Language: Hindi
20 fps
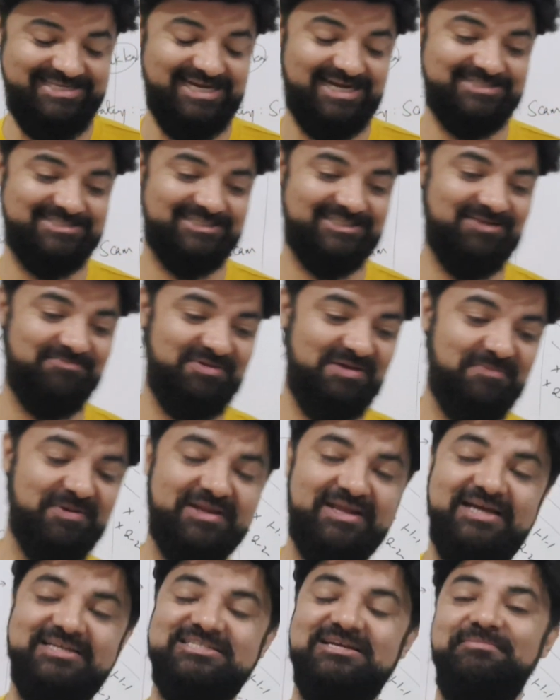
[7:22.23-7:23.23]
जा सकता है पेपर
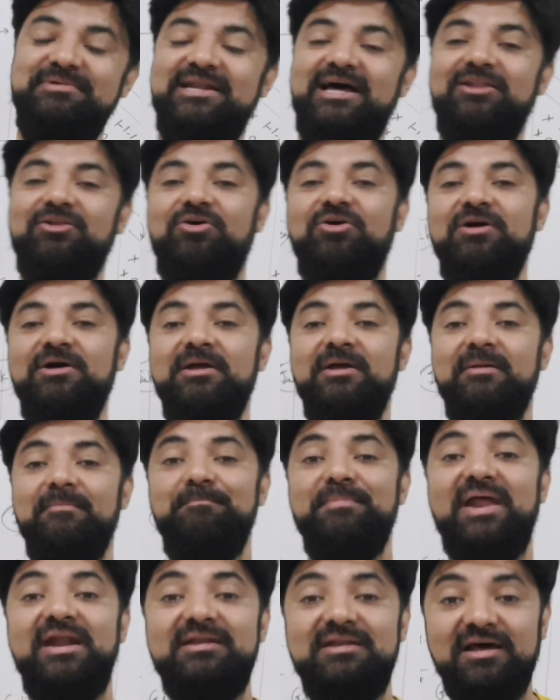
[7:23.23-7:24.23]
कैसा भी डालो
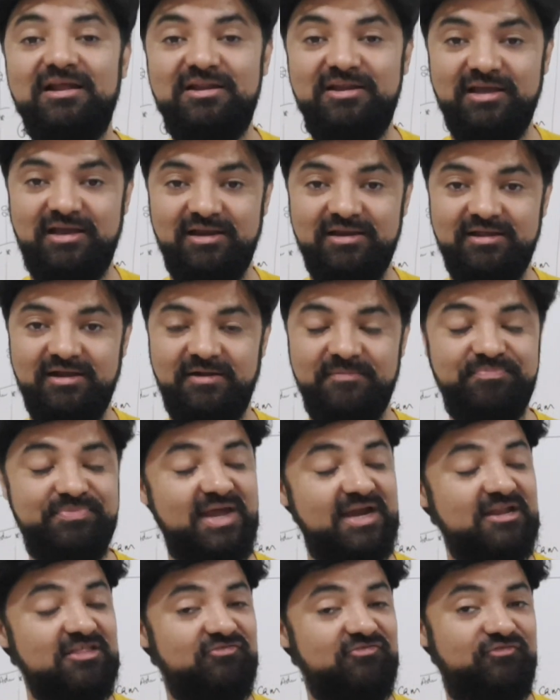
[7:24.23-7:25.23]
मेरा डर निकल गया
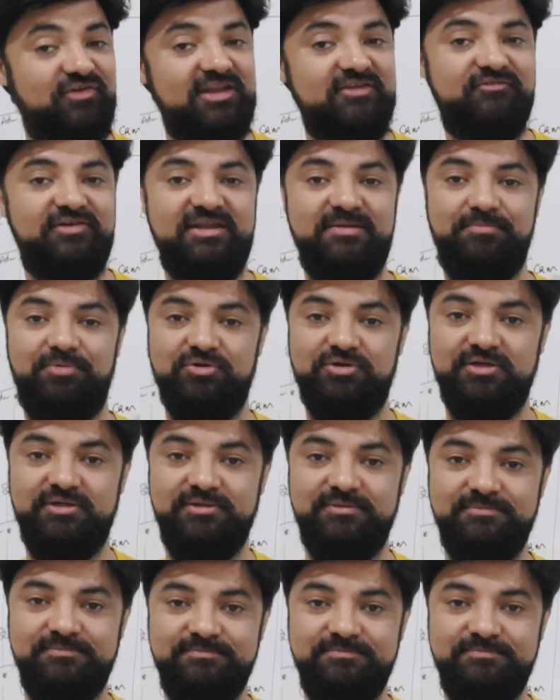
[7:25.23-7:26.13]
दैट इज़ वेरी वेरी इंपॉर्टेंट